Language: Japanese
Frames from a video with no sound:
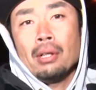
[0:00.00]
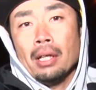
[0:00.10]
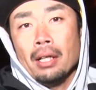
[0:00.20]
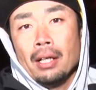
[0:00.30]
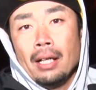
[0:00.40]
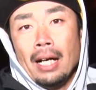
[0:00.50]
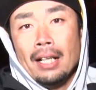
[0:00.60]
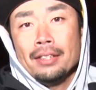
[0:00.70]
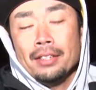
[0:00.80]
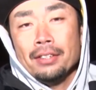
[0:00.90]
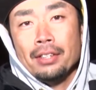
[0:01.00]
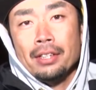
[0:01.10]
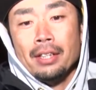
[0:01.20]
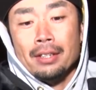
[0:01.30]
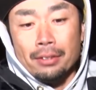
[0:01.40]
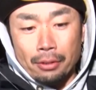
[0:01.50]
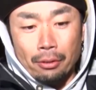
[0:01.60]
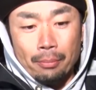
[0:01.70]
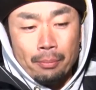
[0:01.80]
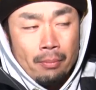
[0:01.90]
が味連れてたんで
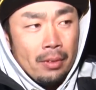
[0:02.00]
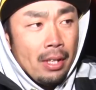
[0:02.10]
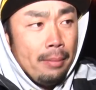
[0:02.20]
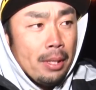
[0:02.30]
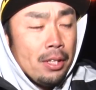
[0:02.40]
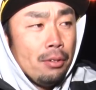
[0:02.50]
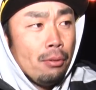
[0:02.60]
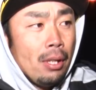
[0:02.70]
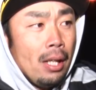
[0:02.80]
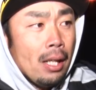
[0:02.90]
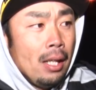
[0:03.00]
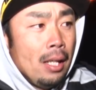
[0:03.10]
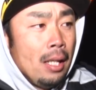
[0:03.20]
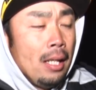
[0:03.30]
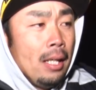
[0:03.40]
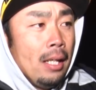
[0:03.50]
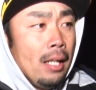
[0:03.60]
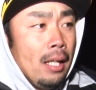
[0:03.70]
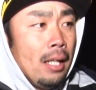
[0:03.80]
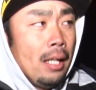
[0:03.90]
すよで今潮が、
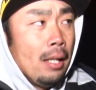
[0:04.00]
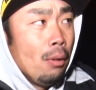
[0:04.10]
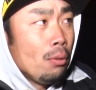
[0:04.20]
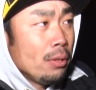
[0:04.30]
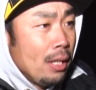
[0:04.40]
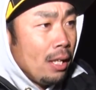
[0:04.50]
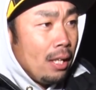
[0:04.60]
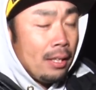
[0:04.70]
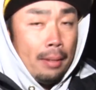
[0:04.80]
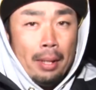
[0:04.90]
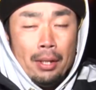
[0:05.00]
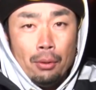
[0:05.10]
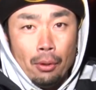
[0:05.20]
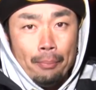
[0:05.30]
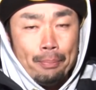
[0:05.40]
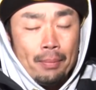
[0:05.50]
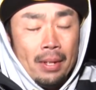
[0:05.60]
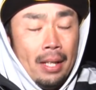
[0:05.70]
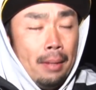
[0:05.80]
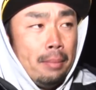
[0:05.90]
えー、奥側から手前の方、
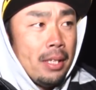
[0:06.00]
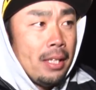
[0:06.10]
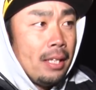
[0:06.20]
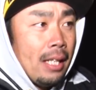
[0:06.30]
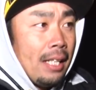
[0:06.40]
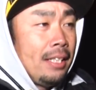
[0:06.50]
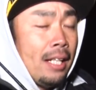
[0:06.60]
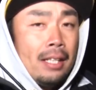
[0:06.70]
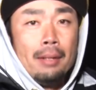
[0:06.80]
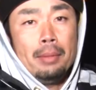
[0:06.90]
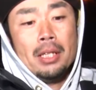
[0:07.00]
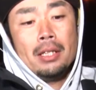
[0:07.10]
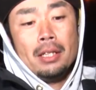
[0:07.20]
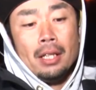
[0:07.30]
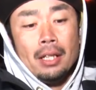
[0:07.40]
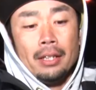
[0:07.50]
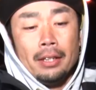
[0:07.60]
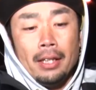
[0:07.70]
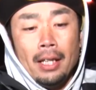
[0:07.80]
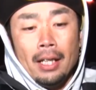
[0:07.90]
えー、右左から右に流れて
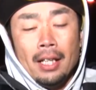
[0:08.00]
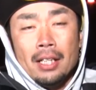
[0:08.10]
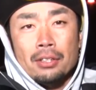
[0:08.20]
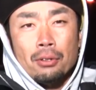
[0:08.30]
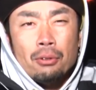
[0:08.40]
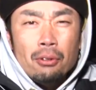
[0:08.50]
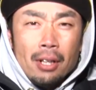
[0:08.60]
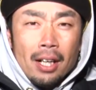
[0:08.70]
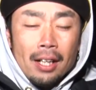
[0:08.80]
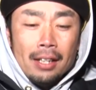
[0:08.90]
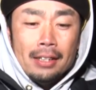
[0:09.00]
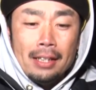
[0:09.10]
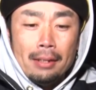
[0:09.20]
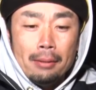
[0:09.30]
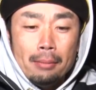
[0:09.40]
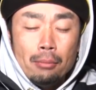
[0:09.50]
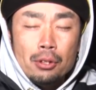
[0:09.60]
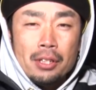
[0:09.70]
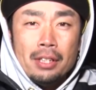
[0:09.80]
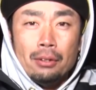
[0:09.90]
てその流れにねも
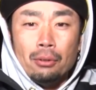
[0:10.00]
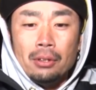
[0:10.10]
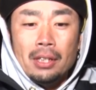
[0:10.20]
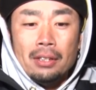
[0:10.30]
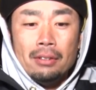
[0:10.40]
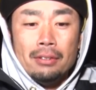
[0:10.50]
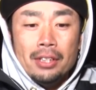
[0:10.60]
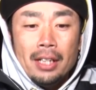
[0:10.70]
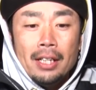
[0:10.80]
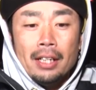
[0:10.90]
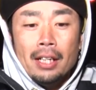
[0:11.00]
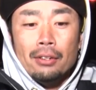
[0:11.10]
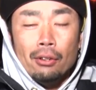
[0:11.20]
しかしたら乗ってくるんじゃないかな